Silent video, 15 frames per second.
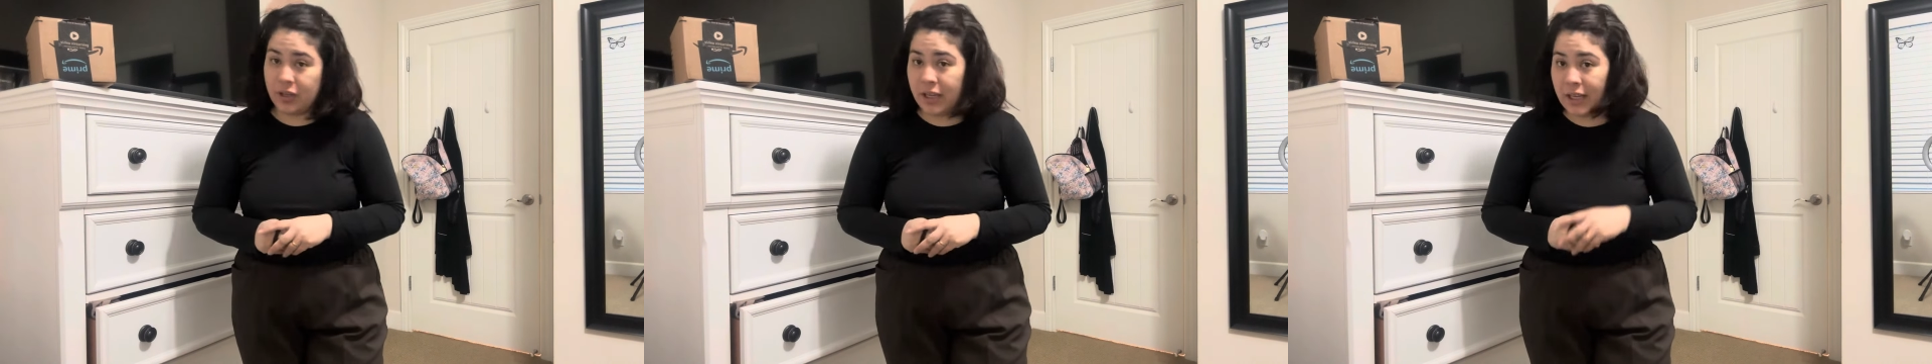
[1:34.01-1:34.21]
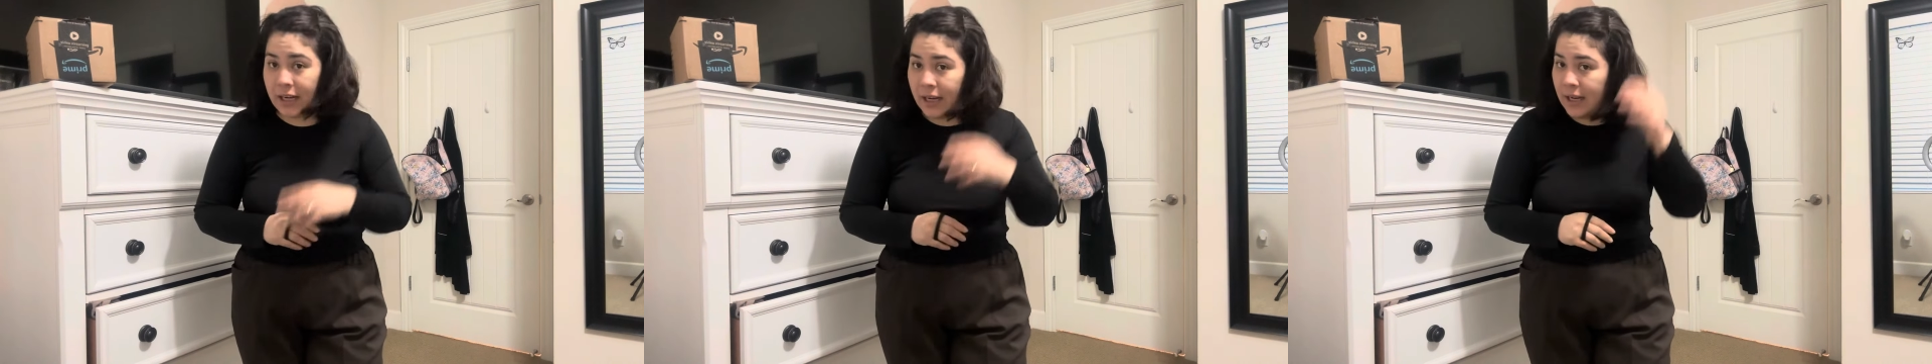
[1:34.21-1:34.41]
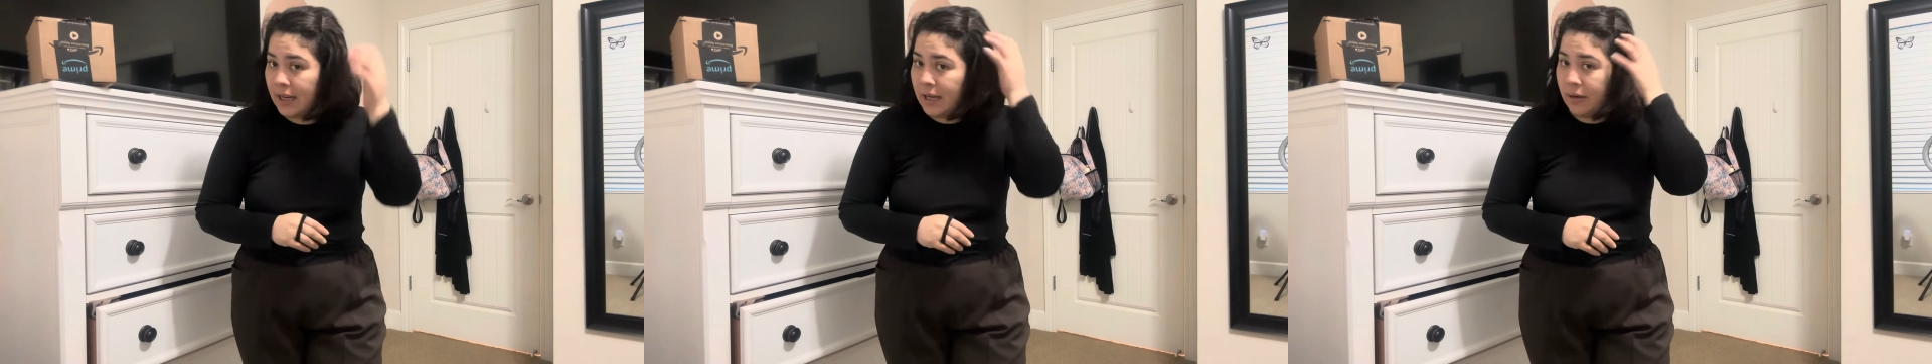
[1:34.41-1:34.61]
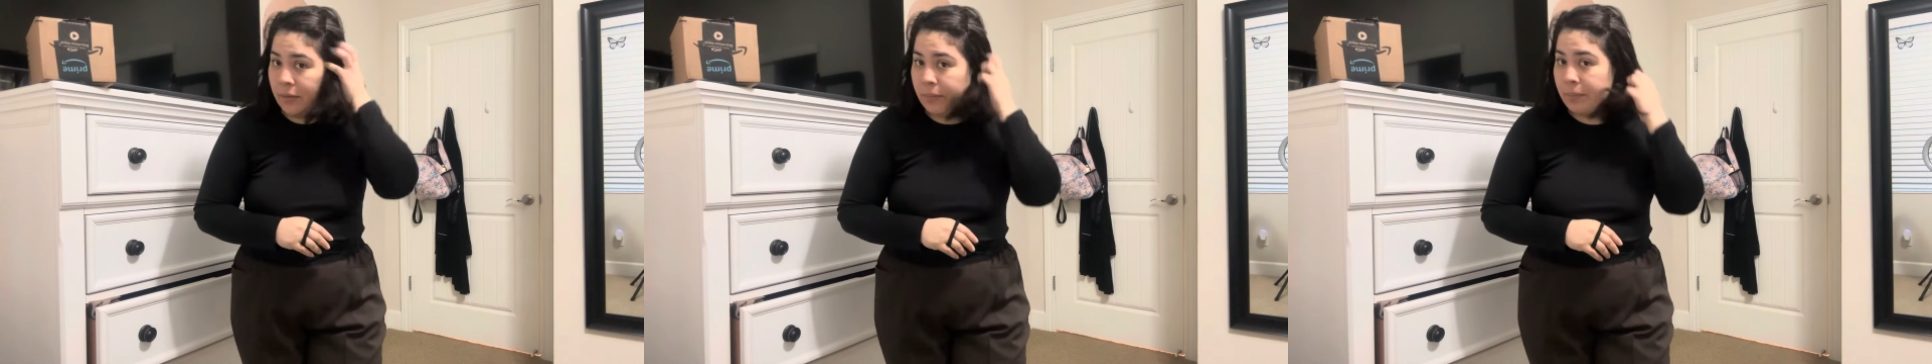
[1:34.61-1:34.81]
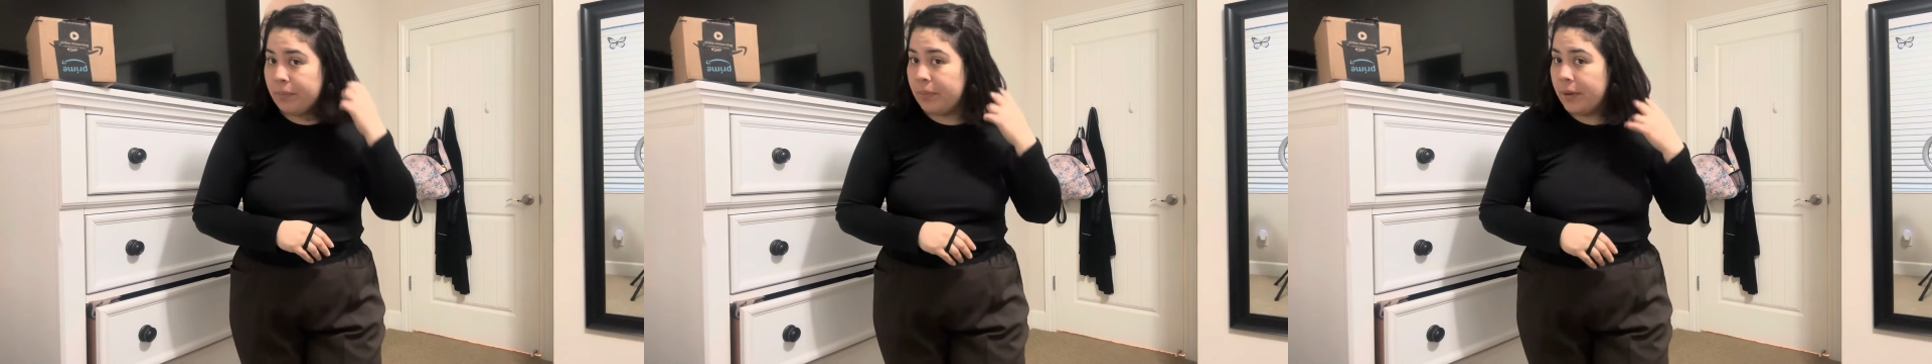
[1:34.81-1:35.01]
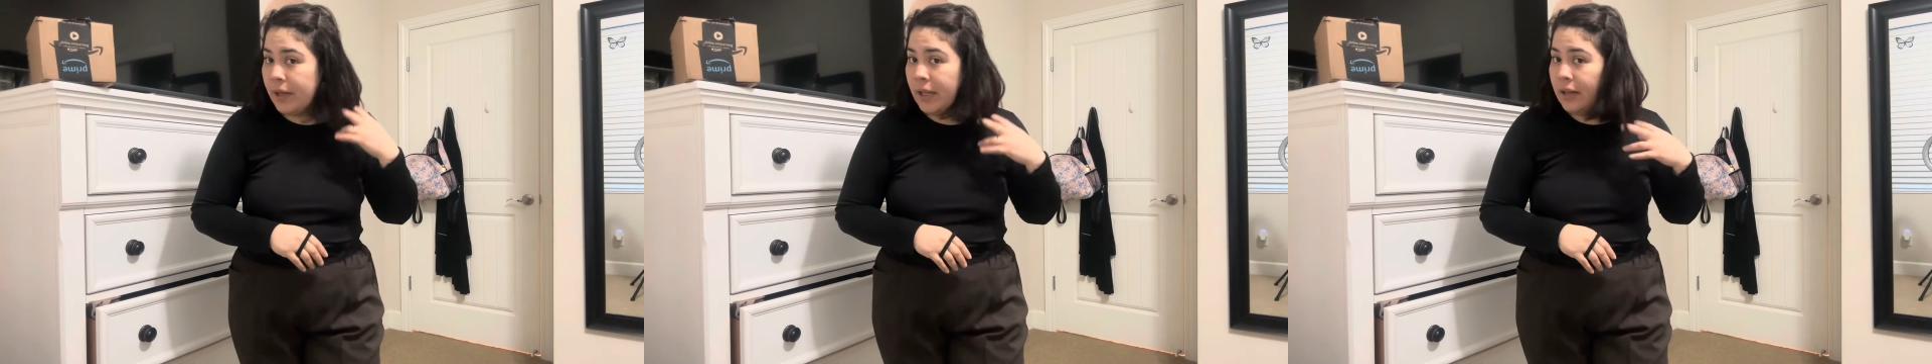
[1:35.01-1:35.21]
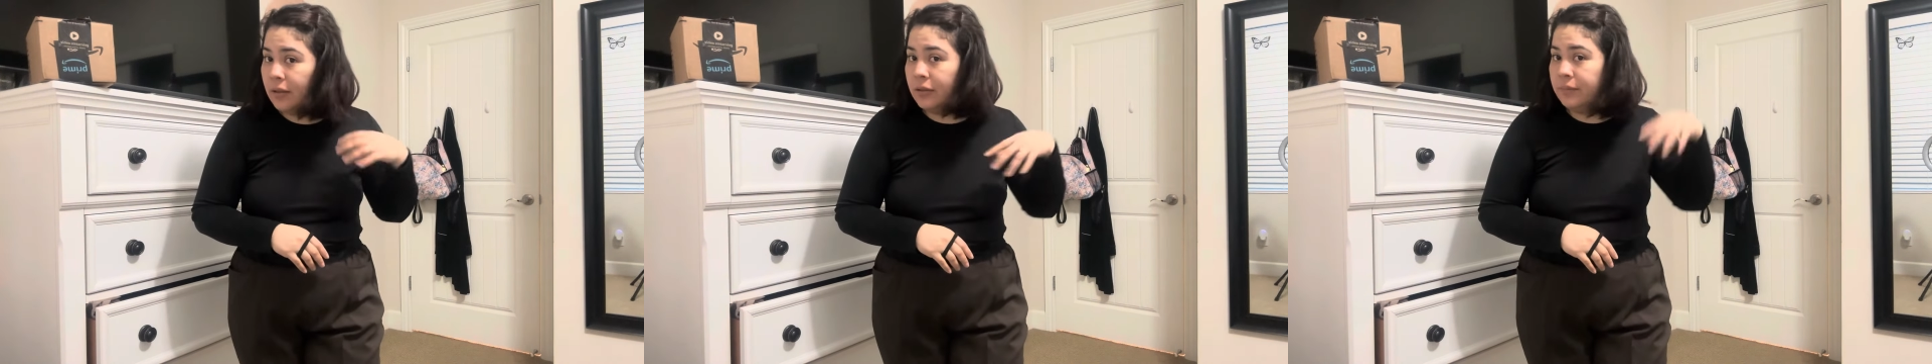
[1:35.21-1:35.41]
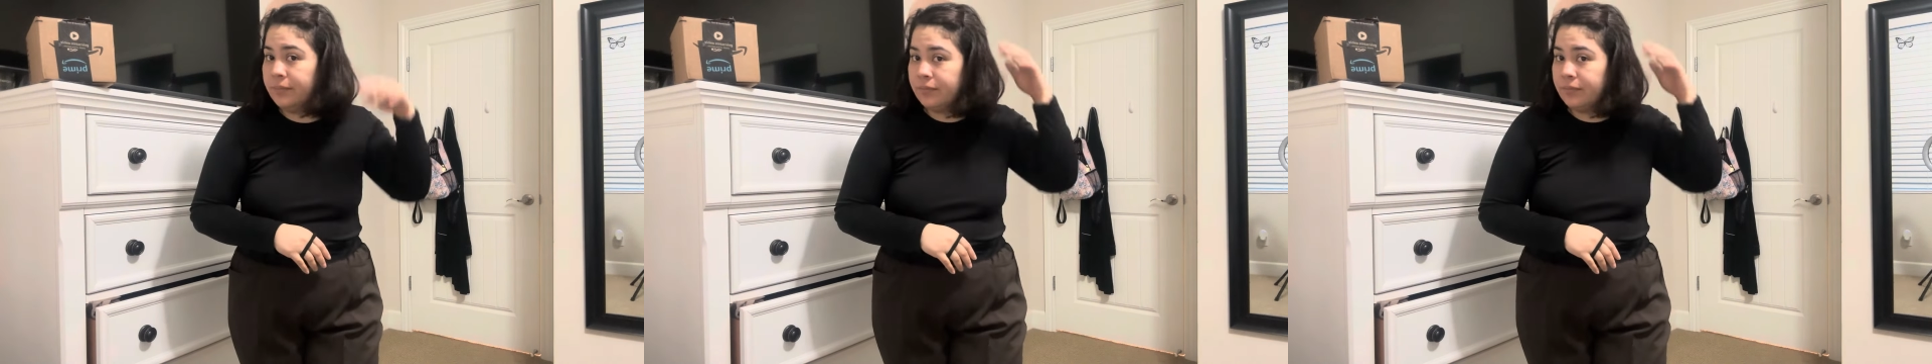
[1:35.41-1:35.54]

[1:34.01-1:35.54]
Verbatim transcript: quiera pero